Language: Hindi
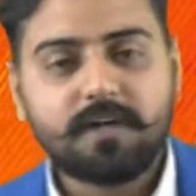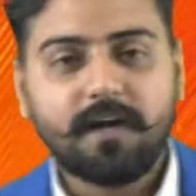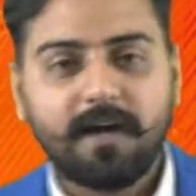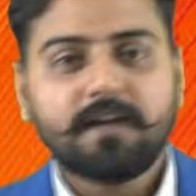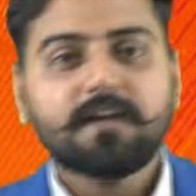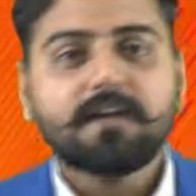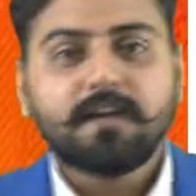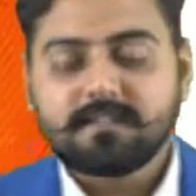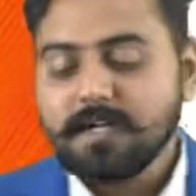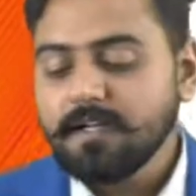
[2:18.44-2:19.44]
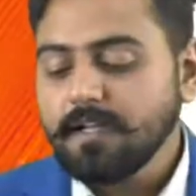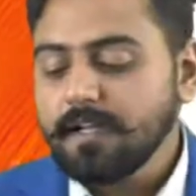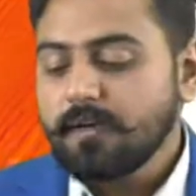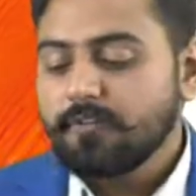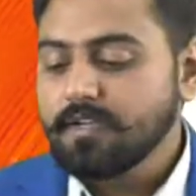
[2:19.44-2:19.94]
है एग्जैक्टली
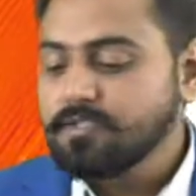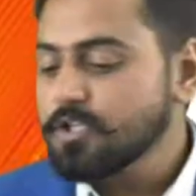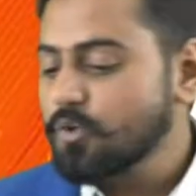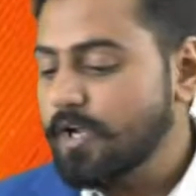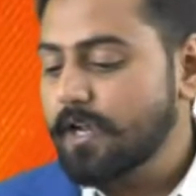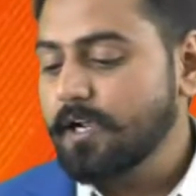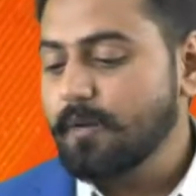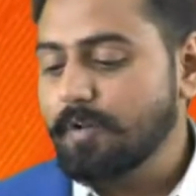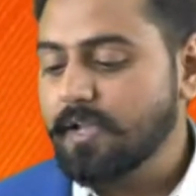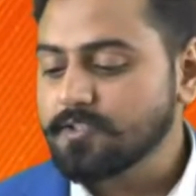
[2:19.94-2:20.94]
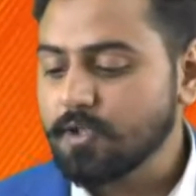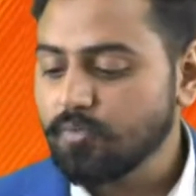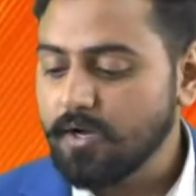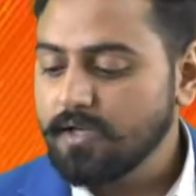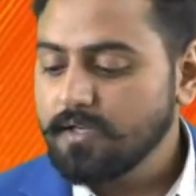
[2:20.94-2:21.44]
exactly, फिर से दोहराने का प्रयास
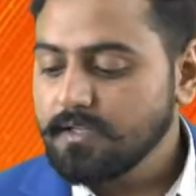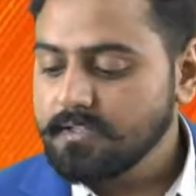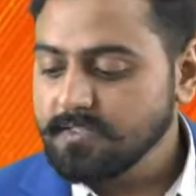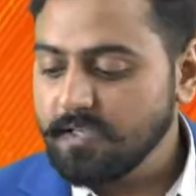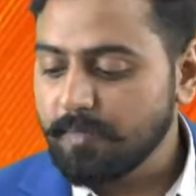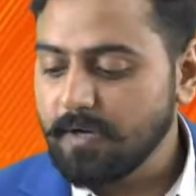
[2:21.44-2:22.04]
करूंगा जैसे अपने